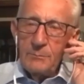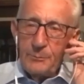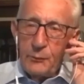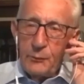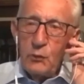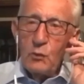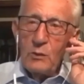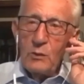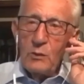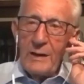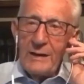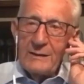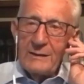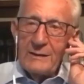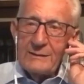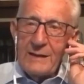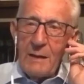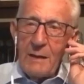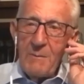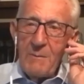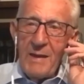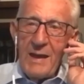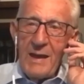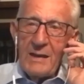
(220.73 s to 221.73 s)
più
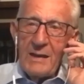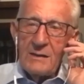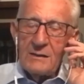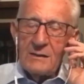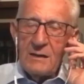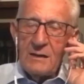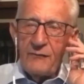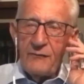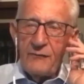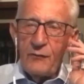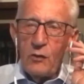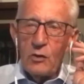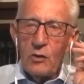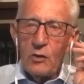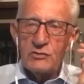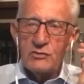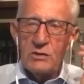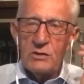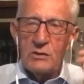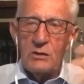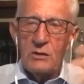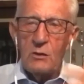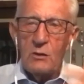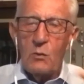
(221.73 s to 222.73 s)
lentamente
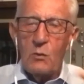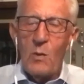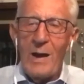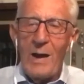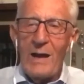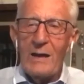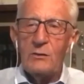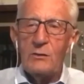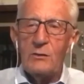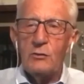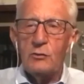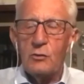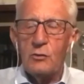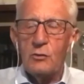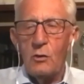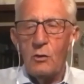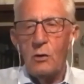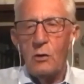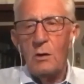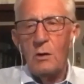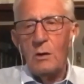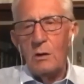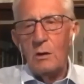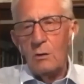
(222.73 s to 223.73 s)
forse di
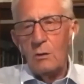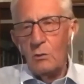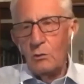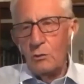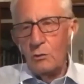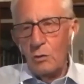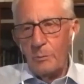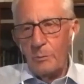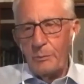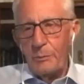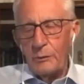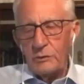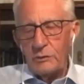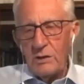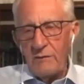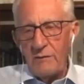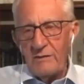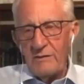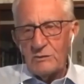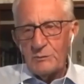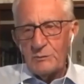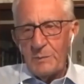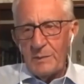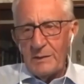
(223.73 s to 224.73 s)
quanto uno
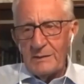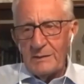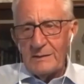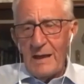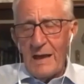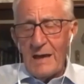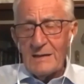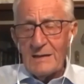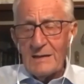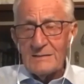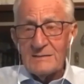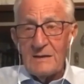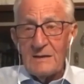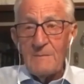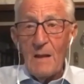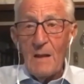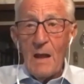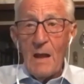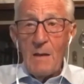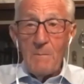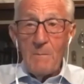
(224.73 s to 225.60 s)
poteva aspettarsi,